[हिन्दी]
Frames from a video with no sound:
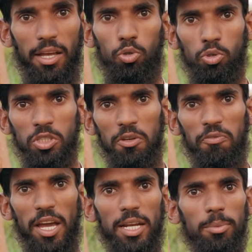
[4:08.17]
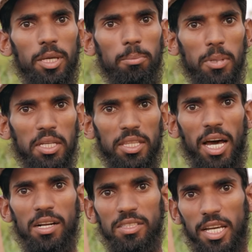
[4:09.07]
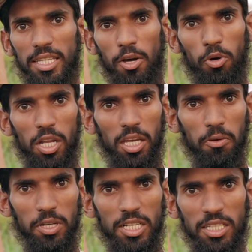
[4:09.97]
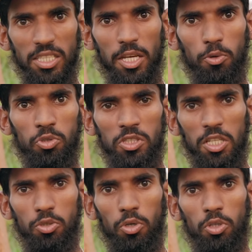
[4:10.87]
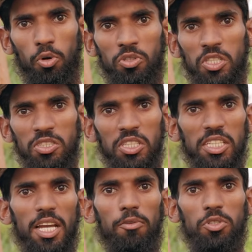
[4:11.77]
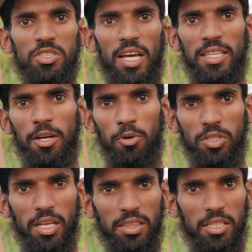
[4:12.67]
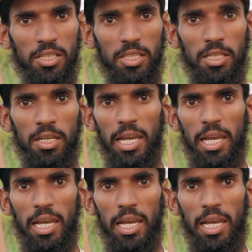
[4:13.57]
तो उसकी वेनम की मकदार ज्यादा होने की वजह से उसकी जो टॉक्सिसिटी है वो ज्यादा हो जाती थी